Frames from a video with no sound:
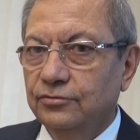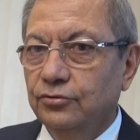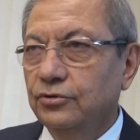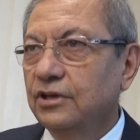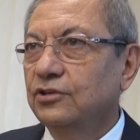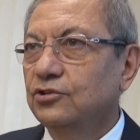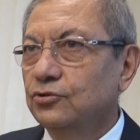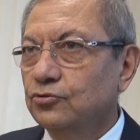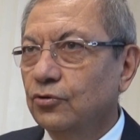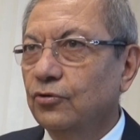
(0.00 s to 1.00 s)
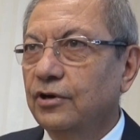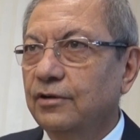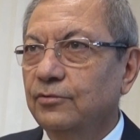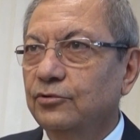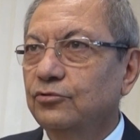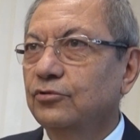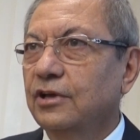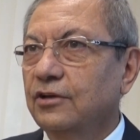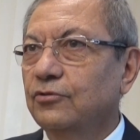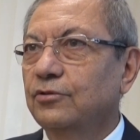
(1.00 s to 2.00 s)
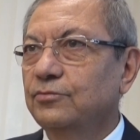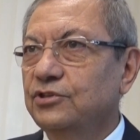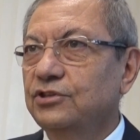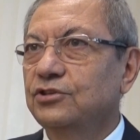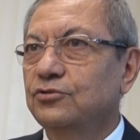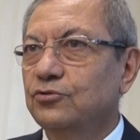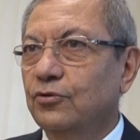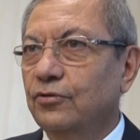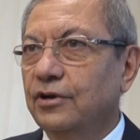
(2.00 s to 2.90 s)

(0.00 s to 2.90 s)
Türkiye için çok önemli, Türk ekonomisi için çok